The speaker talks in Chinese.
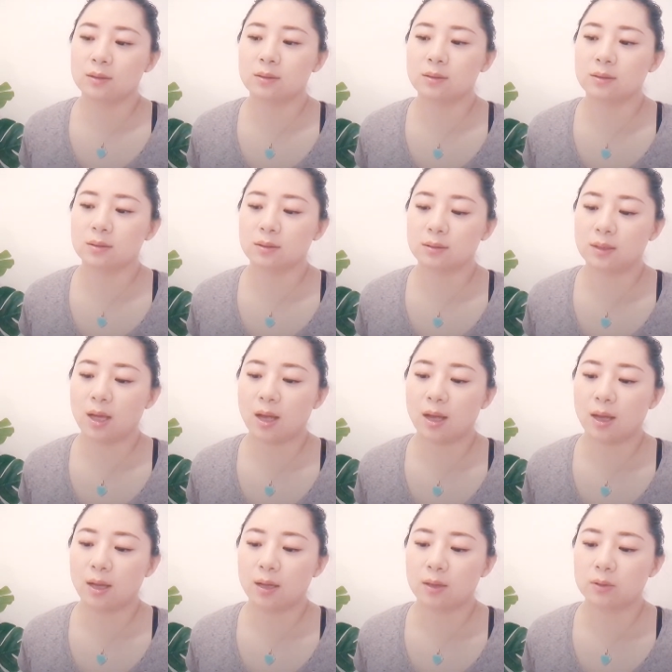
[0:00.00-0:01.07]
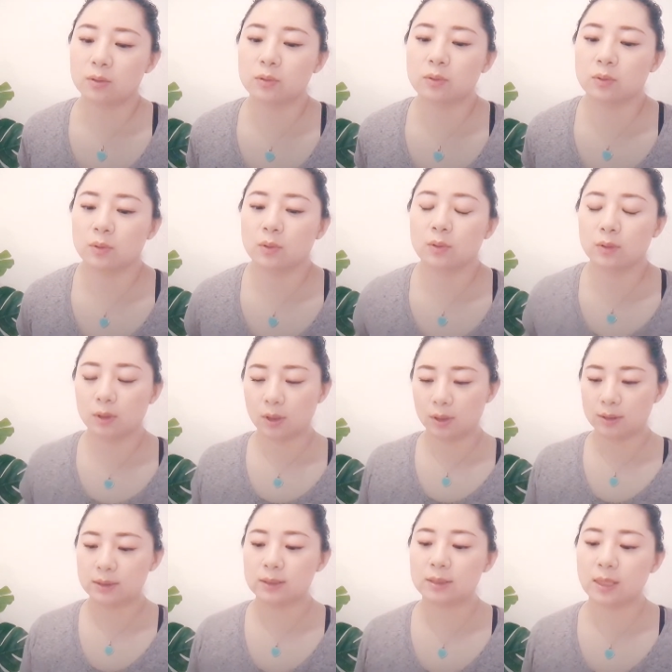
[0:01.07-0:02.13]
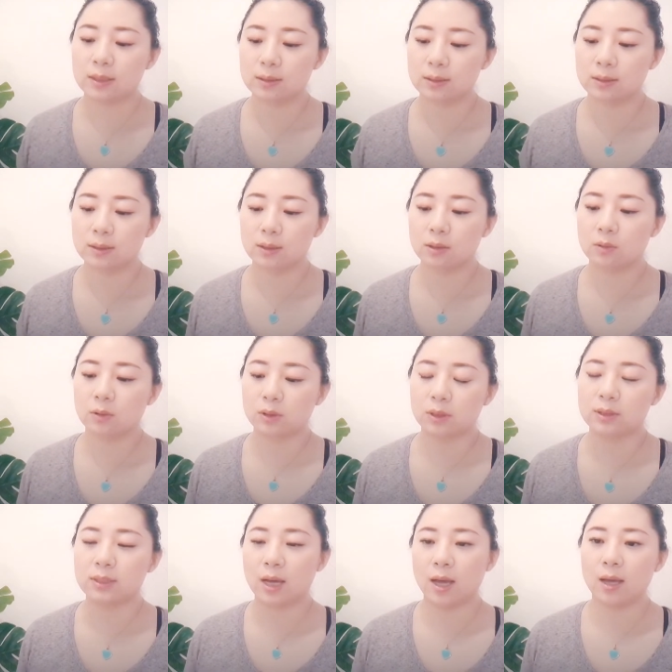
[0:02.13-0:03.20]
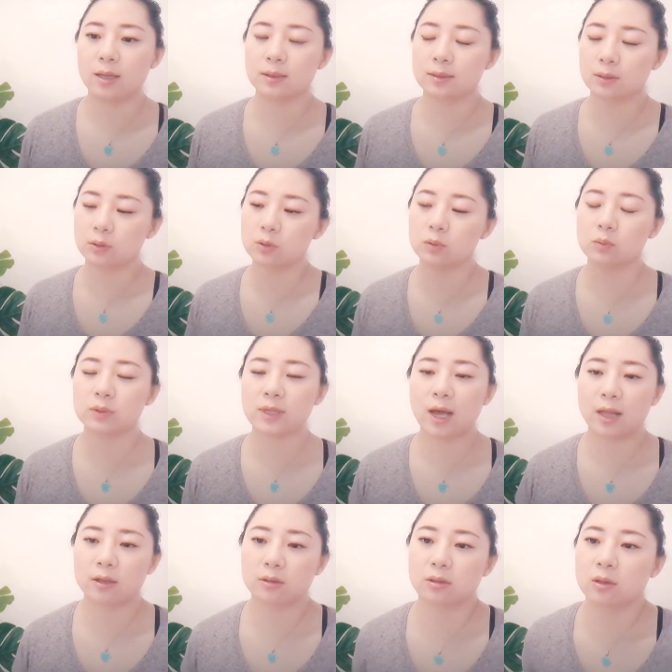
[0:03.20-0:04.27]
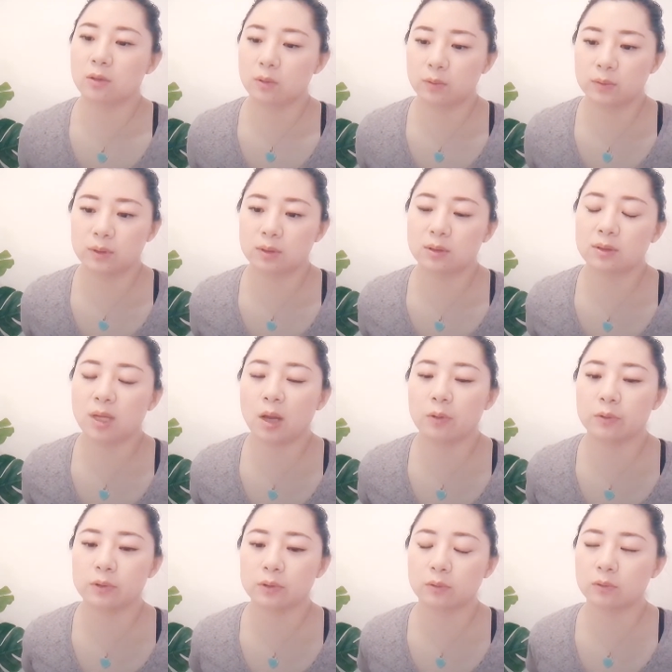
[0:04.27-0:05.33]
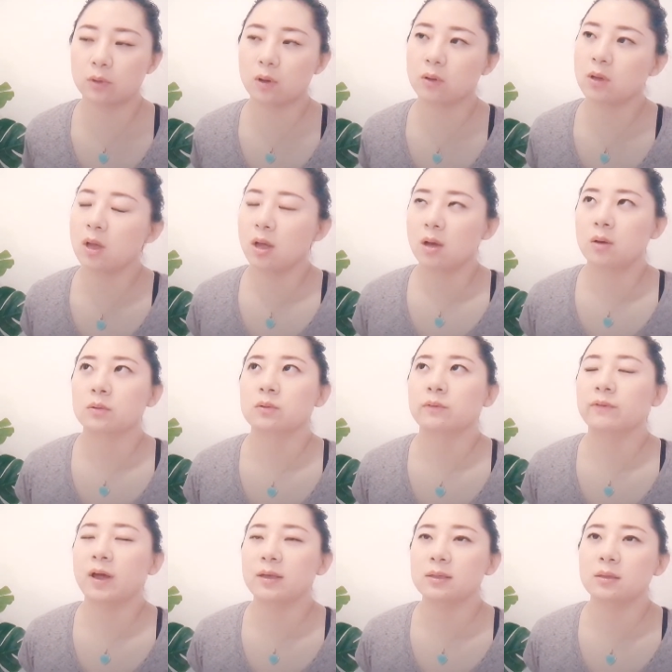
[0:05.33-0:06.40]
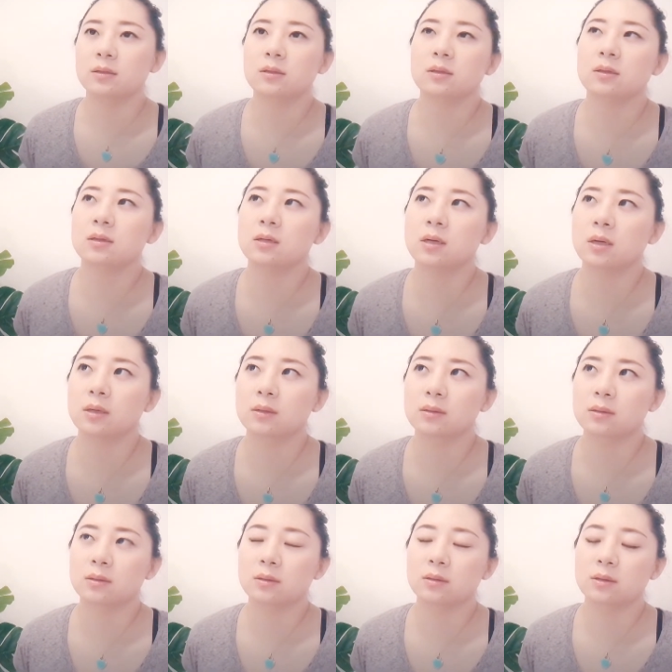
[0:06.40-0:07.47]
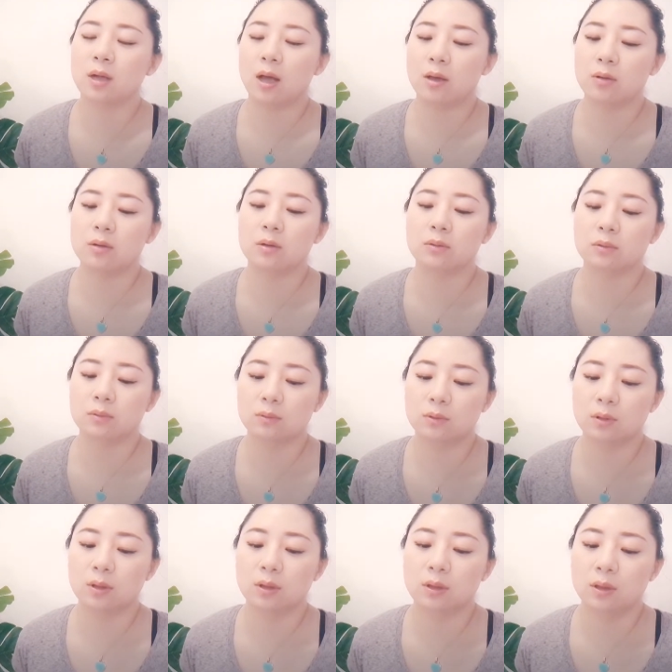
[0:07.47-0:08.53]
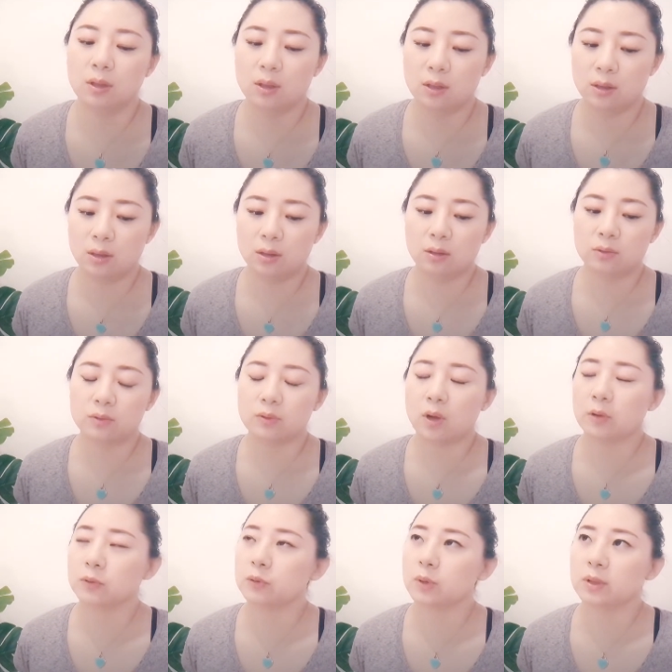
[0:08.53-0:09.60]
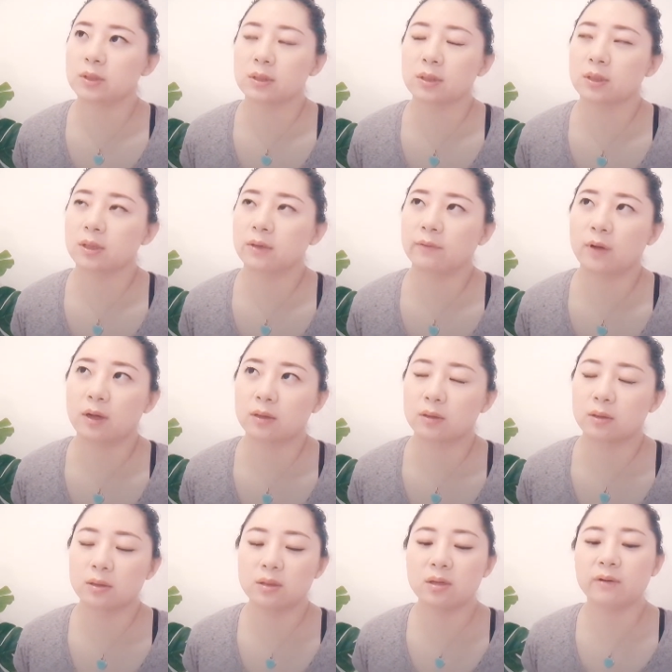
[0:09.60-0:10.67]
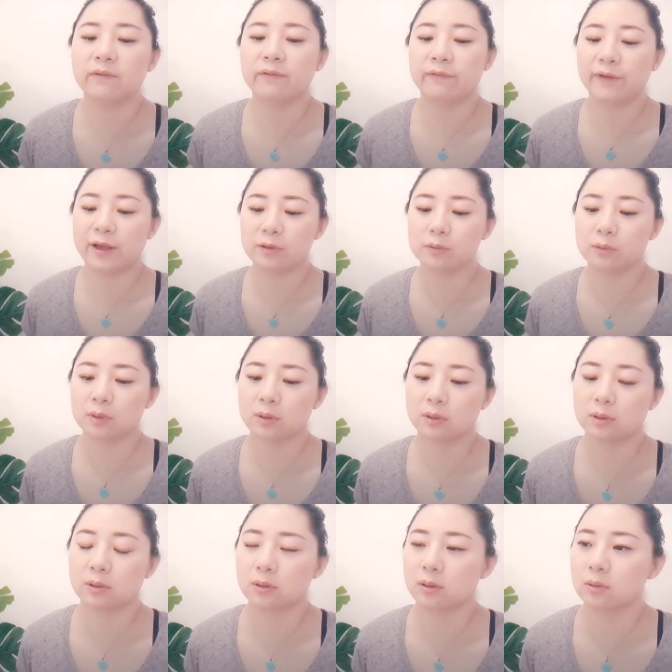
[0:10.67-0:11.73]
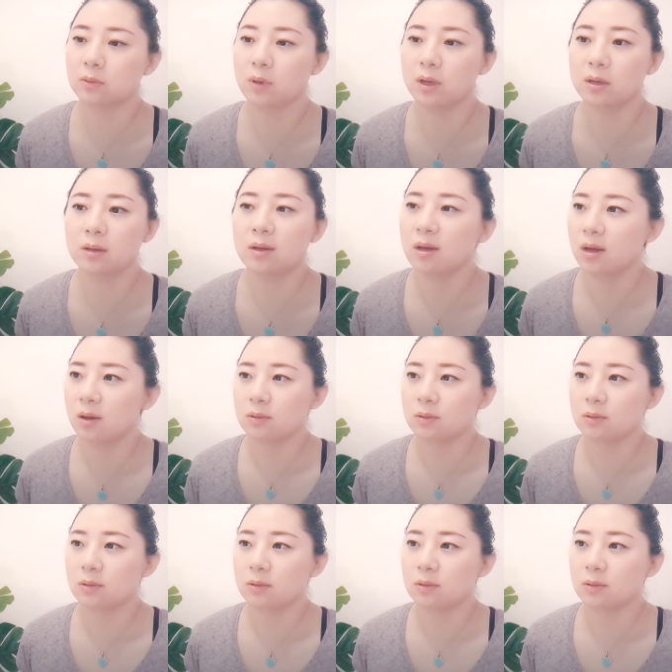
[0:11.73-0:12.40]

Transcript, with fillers: 自己在去剪辑或者采集素材的时候，尤其是在旅行中。就发现是一个，其实还有很多，嗯，需要学习的地方，也是一个很繁琐的事，因为